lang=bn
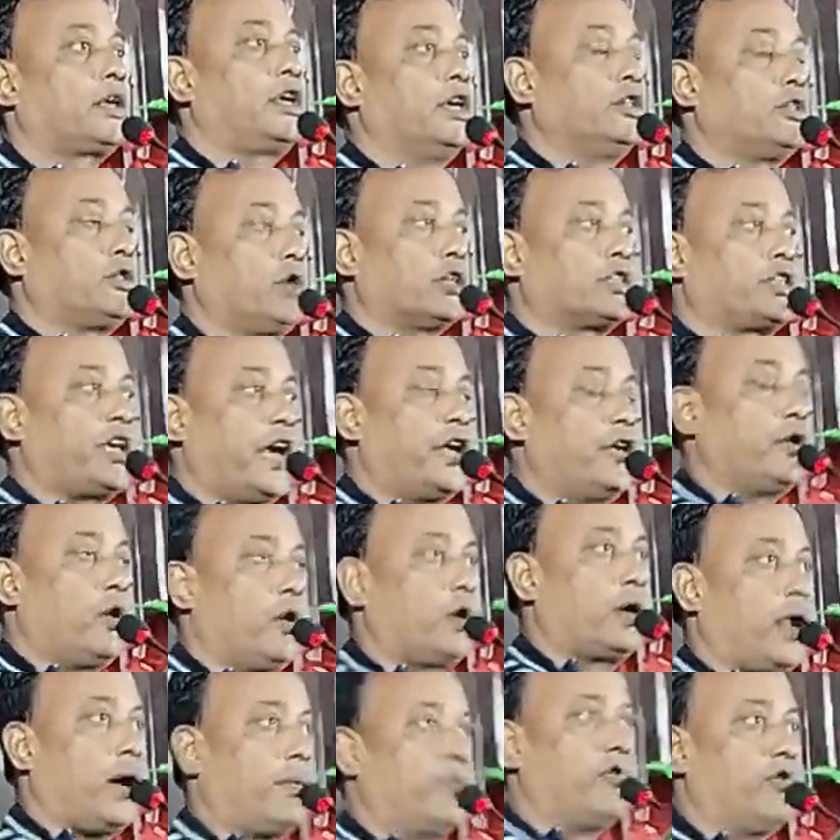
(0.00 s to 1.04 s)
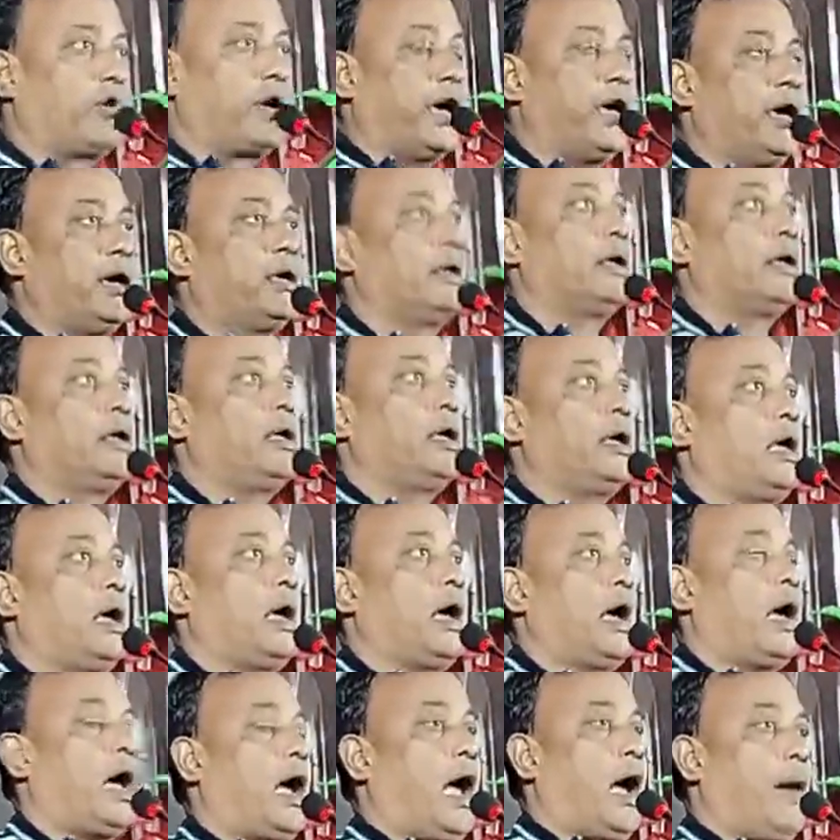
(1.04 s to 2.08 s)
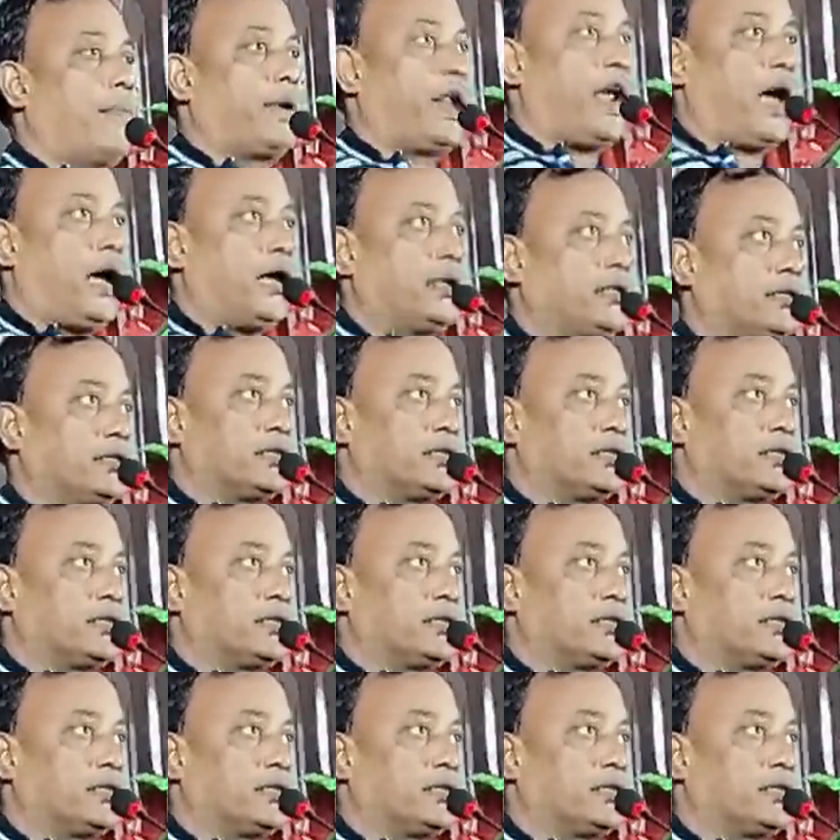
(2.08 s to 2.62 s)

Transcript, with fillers: কিন্তু সেই নোংরামুকে আমরা